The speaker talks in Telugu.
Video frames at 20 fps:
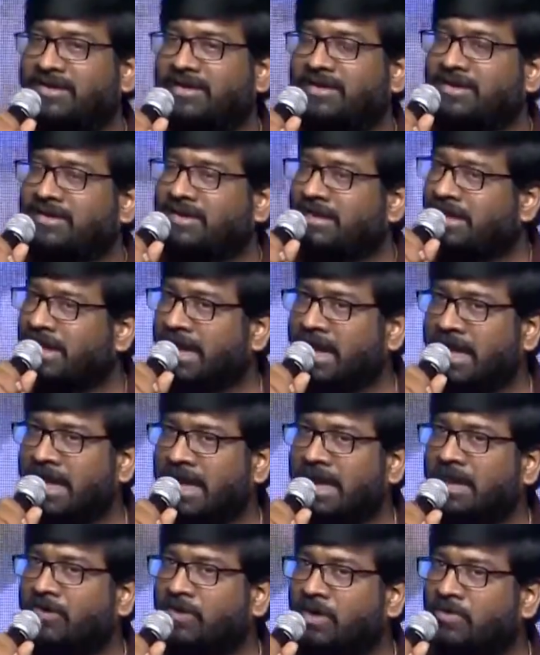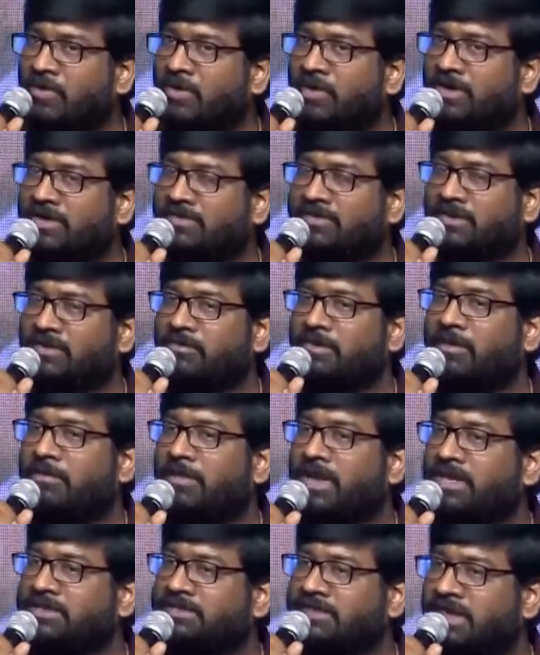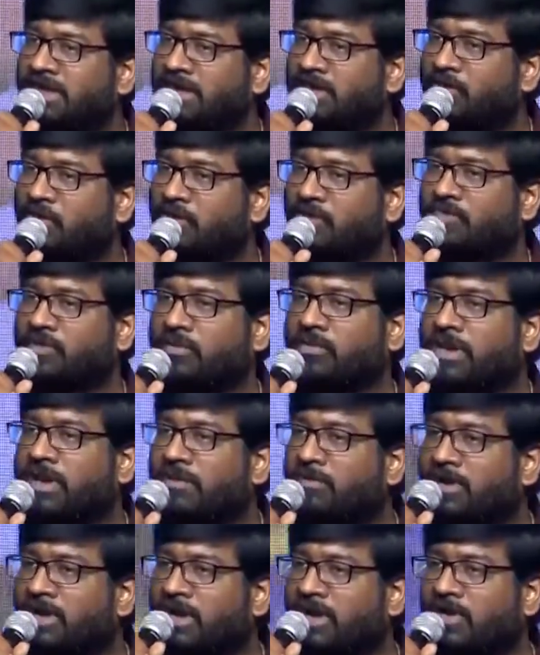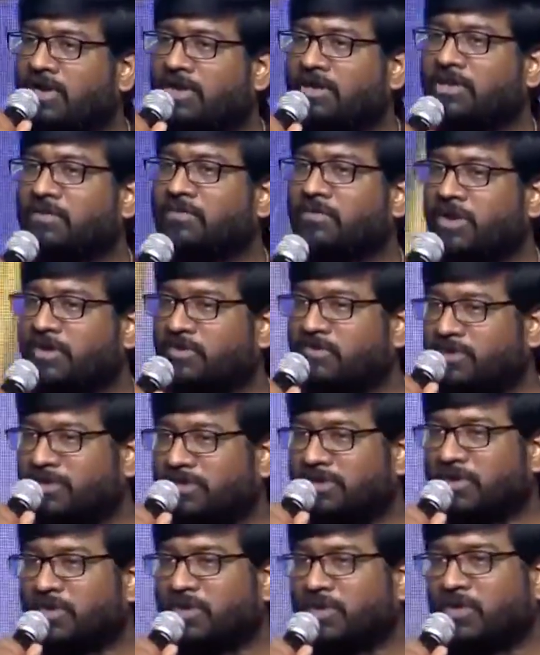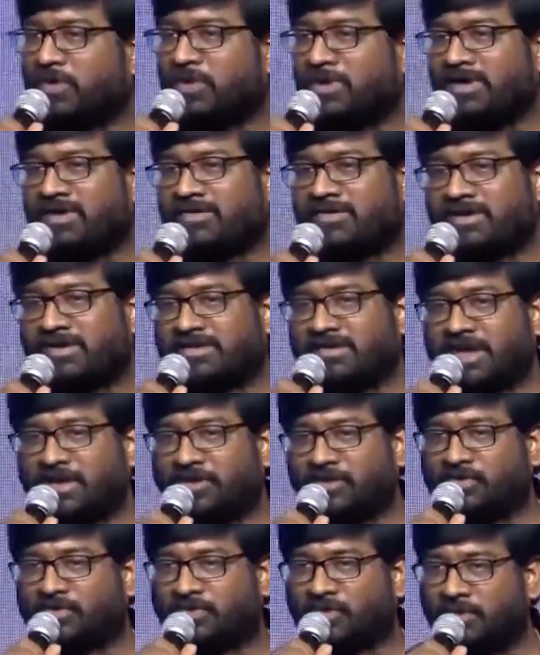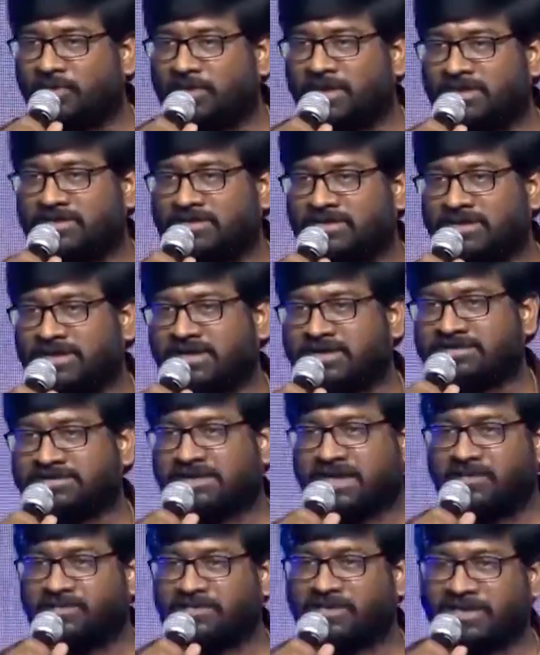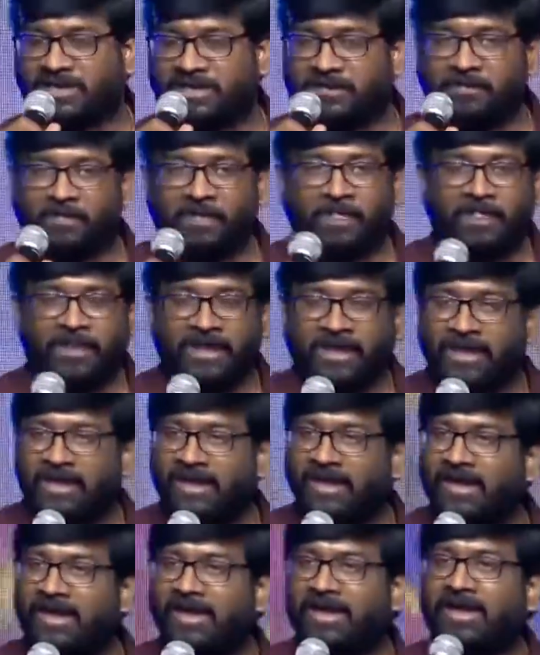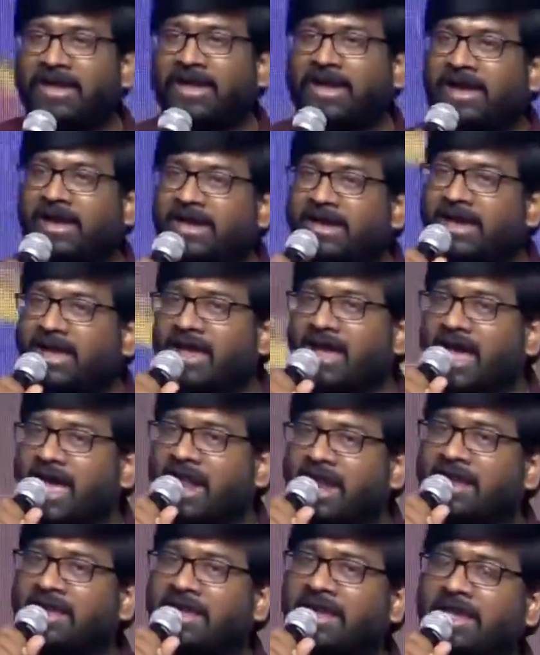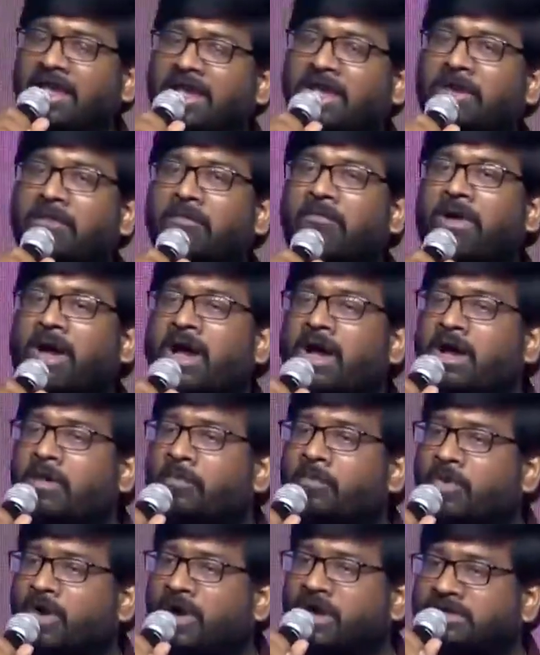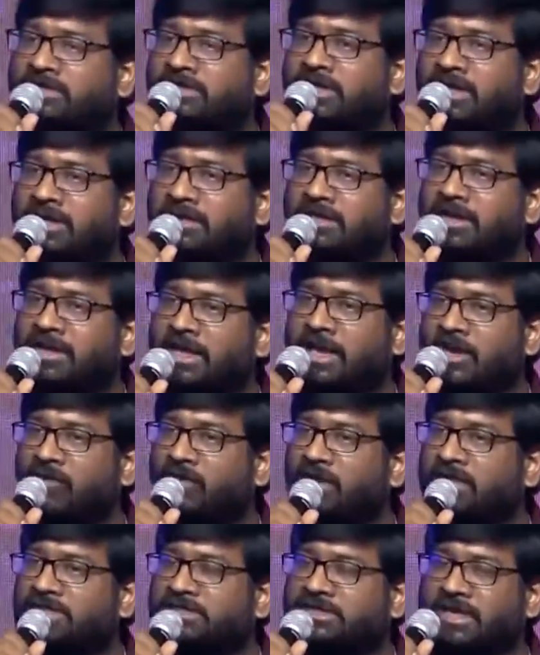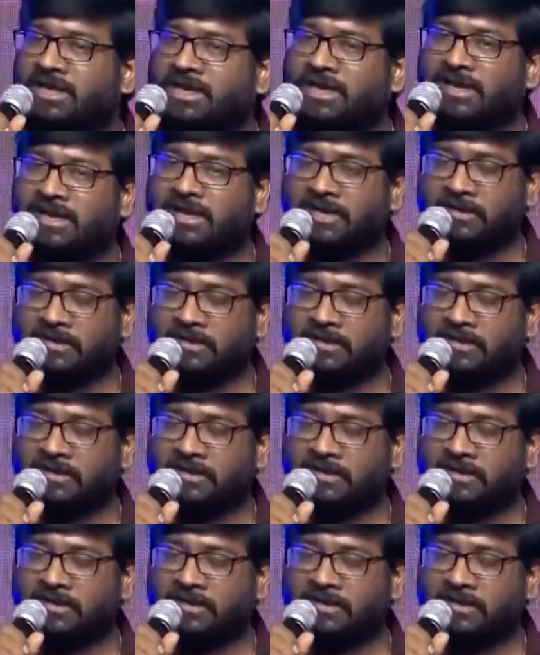ఈ రంగరంగ వైభవంగా సినిమా మన జర్నీకి ఒక శుభారంభం కావాలని చెప్పి మనస్ఫూర్తిగా కోరుకుంటున్నాను సార్ థ్యాంక్ యూ సో మచ్ శామ్ సార్ అండ్ అలాగే మా ప్రొడక్షన్ డిజైనర్ అవినాష్ గారండి